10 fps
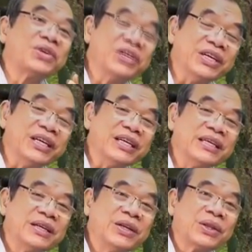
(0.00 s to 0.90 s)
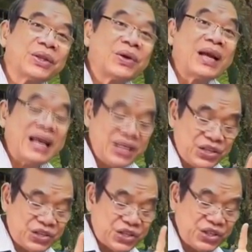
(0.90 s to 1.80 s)
Chị hỏi con bây giờ phải
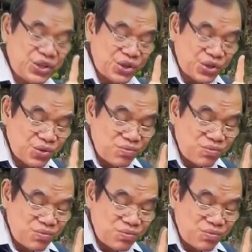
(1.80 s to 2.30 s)
làm gì đây?